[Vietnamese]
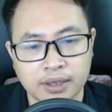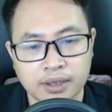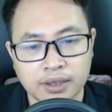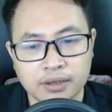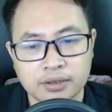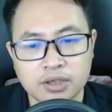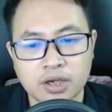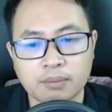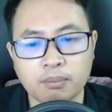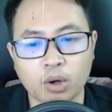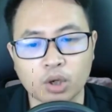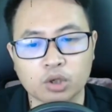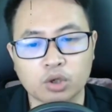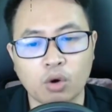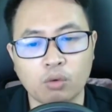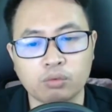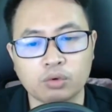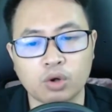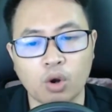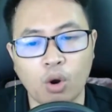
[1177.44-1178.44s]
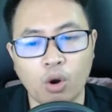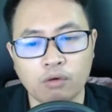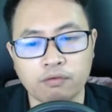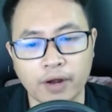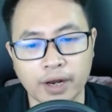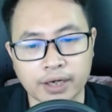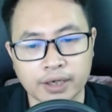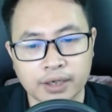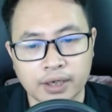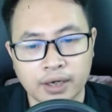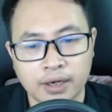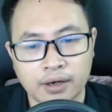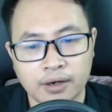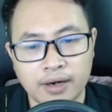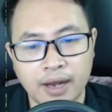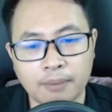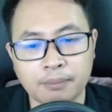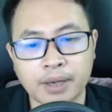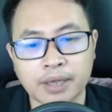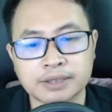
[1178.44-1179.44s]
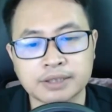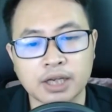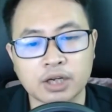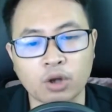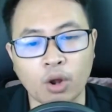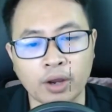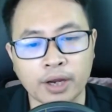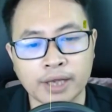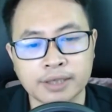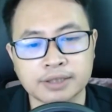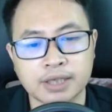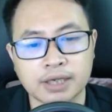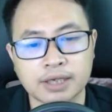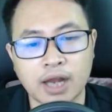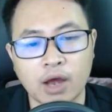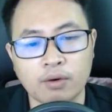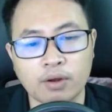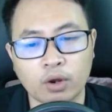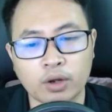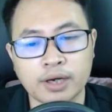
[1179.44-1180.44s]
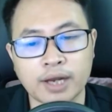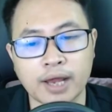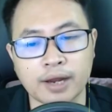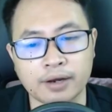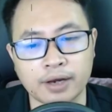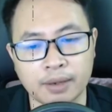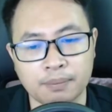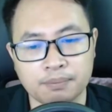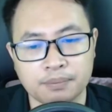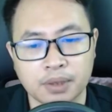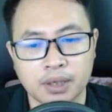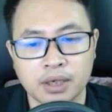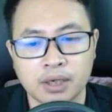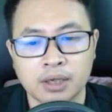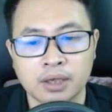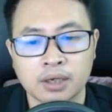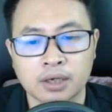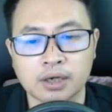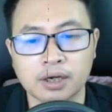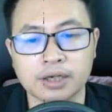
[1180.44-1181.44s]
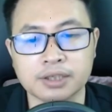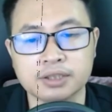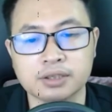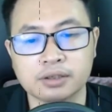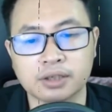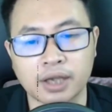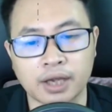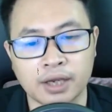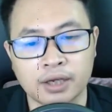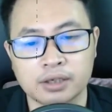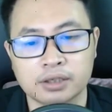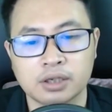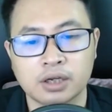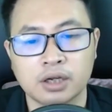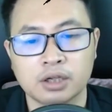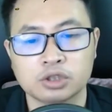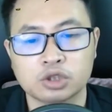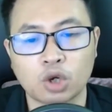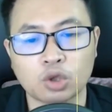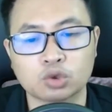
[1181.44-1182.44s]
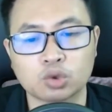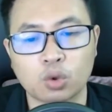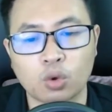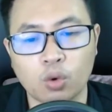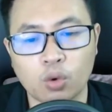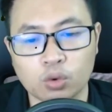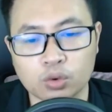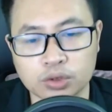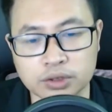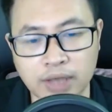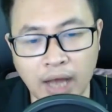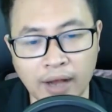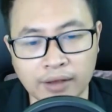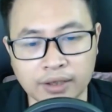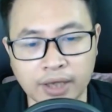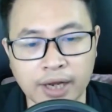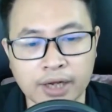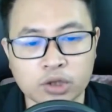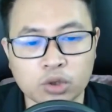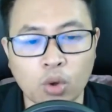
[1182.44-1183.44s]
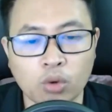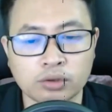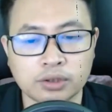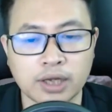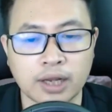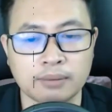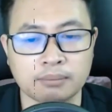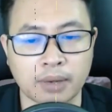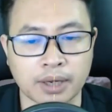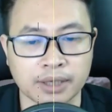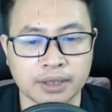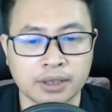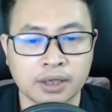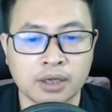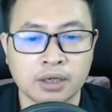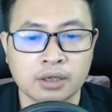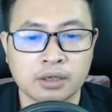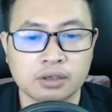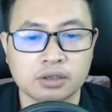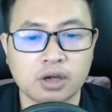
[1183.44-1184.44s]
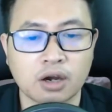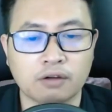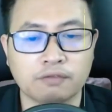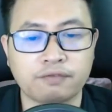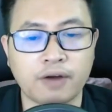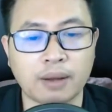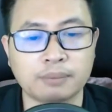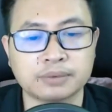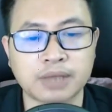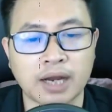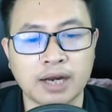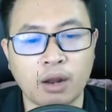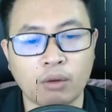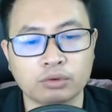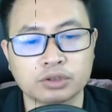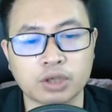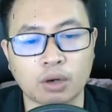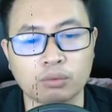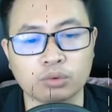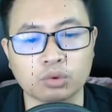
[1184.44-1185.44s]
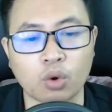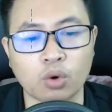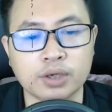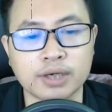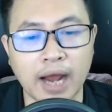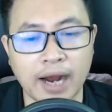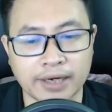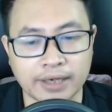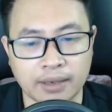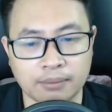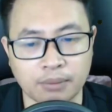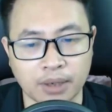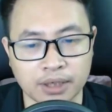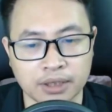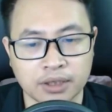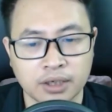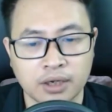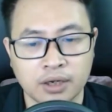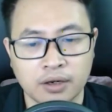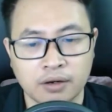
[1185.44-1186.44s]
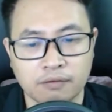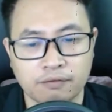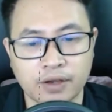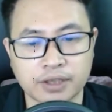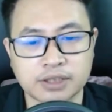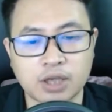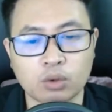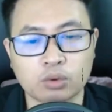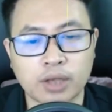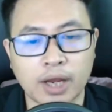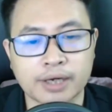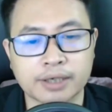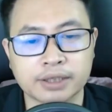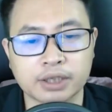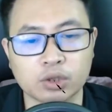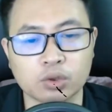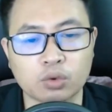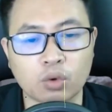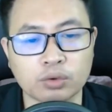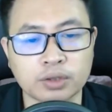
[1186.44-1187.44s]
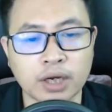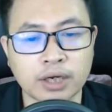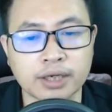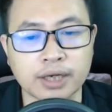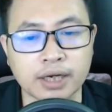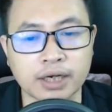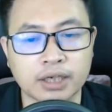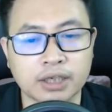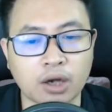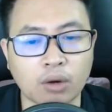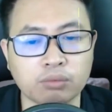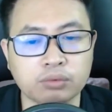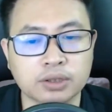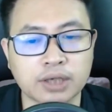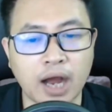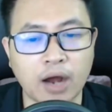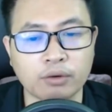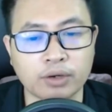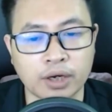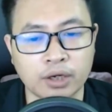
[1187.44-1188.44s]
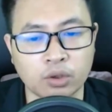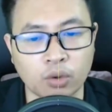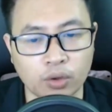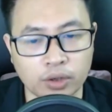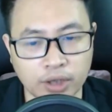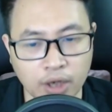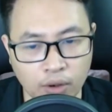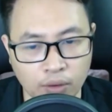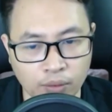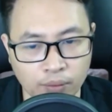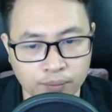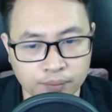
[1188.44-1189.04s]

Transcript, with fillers: Như một khúc gỗ vậy Làm cái gì nói cái gì đều là có nề nếp Người như thế cho dù gia thế tốt đến mấy Được phạm gia long trọng đối đãi đến mấy Về sau thành tựu cũng nhất định không cao đến nỗi đâu